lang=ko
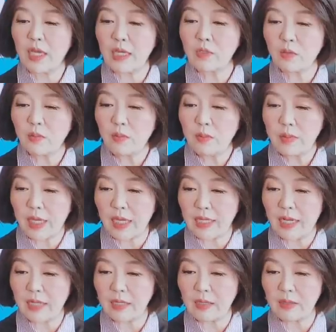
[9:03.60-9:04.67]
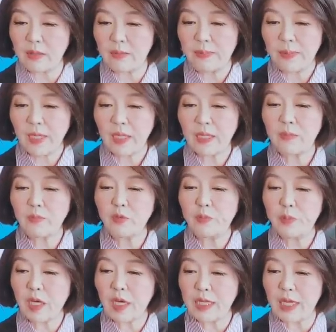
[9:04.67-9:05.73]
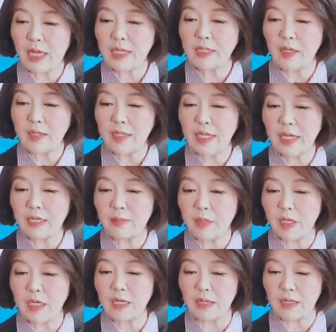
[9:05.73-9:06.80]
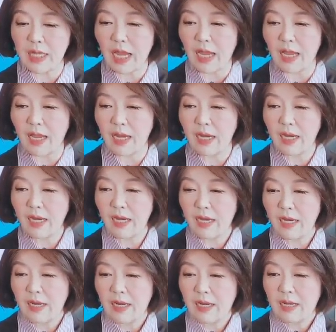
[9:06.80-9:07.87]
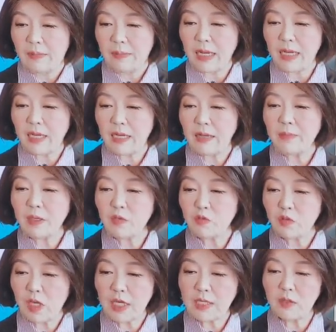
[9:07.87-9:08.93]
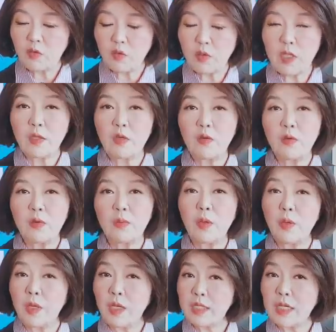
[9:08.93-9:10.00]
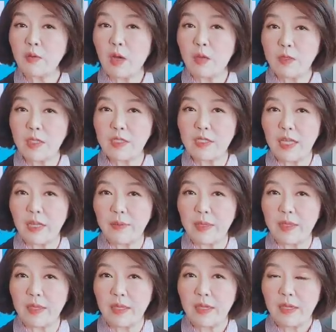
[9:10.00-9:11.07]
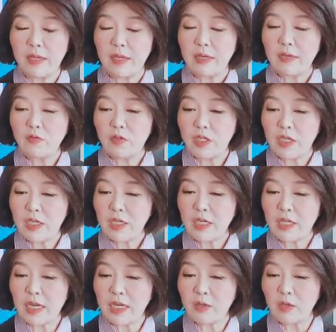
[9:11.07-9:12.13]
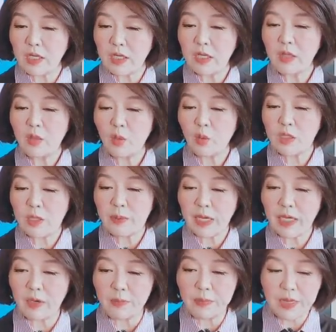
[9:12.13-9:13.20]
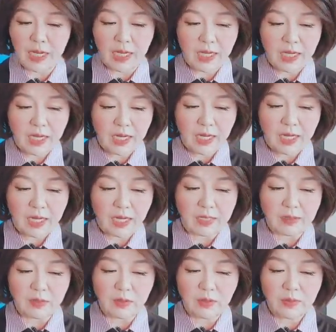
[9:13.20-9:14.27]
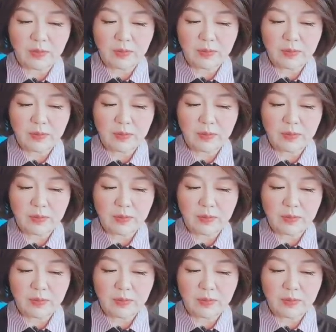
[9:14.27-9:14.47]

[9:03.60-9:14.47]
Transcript: 계속 얘기를 하는 거죠. 이건 문명에 대한 전쟁을 벌이는 거다. 만일 미국에서조차도 표현의 자유가 없어진다면 우리를 기다리고 있는 건 독재밖에 없다라는 거죠.